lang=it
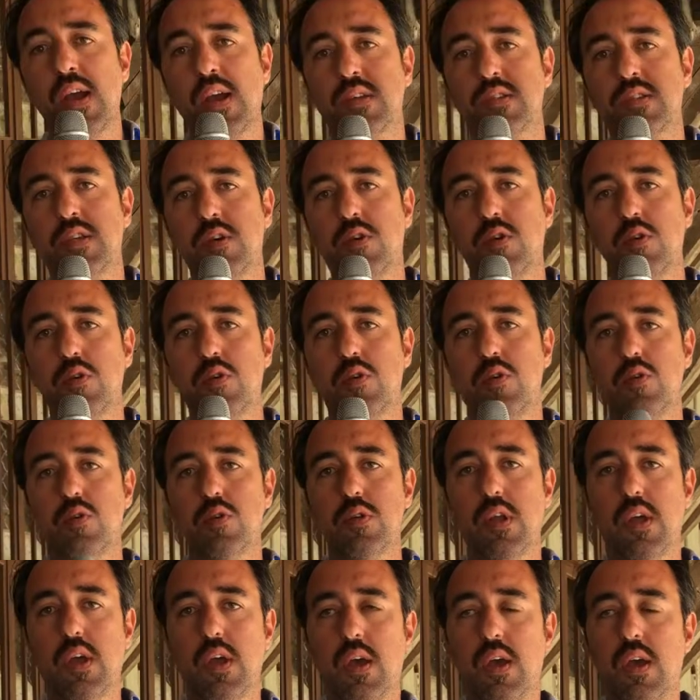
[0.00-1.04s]
Si
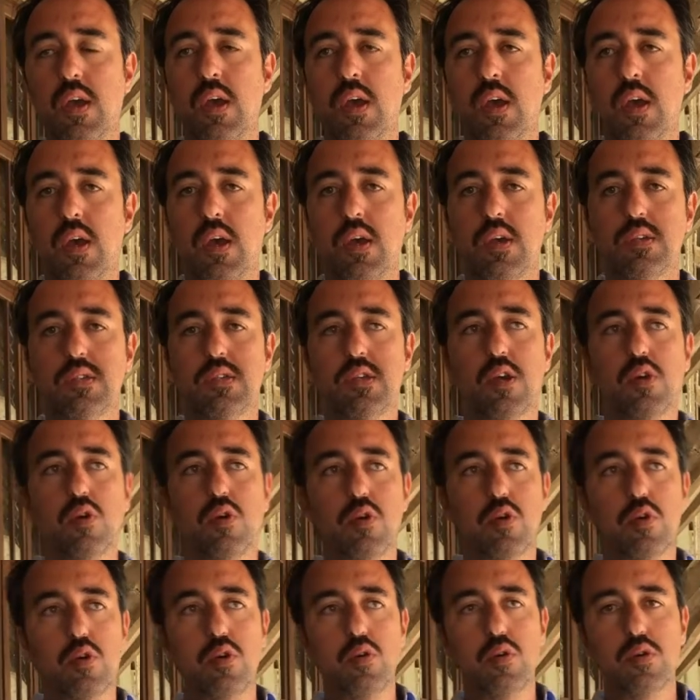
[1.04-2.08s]
conclude,
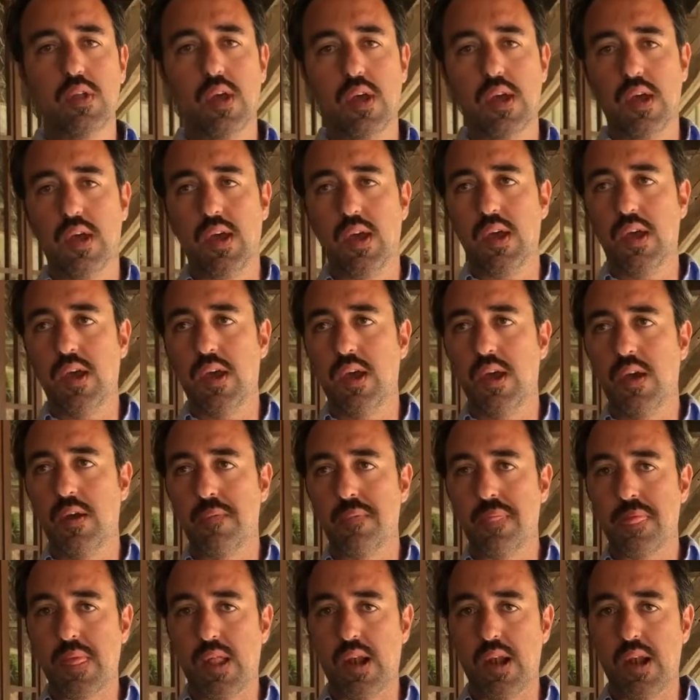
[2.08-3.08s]
conclude mm,